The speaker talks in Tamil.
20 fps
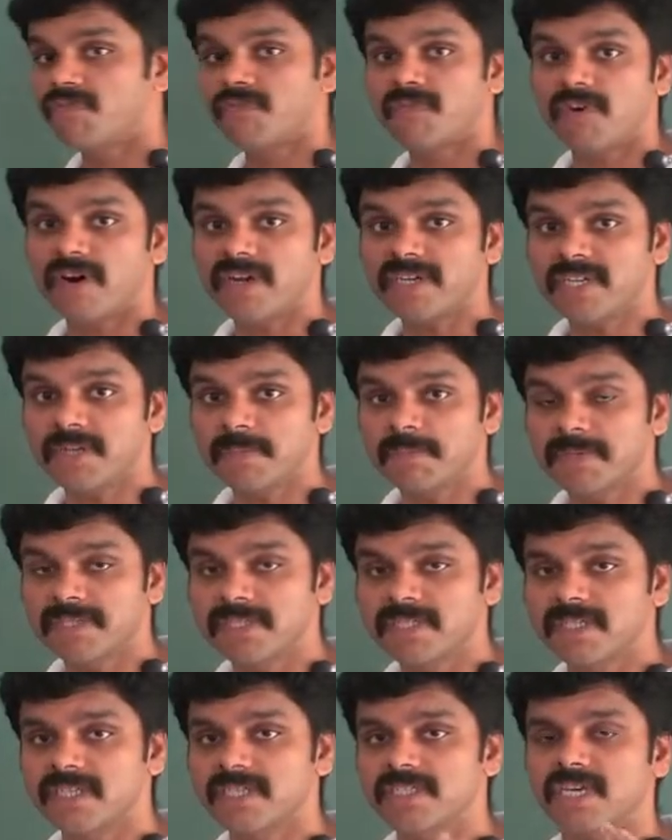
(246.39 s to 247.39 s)
ஃபார்ட்டி
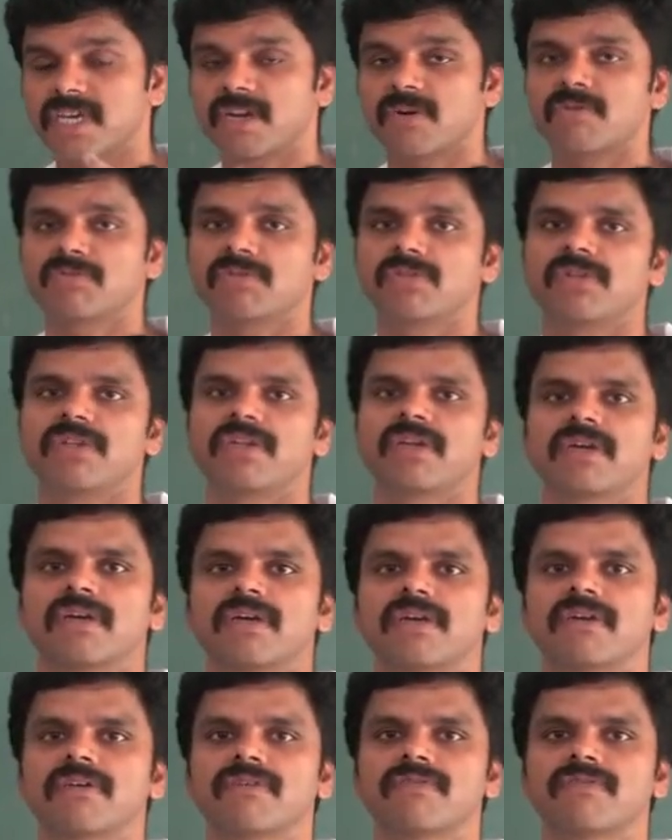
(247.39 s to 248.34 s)
பர்சன்டேஜாக இருக்கணும்னு சொல்லியிருக்காங்க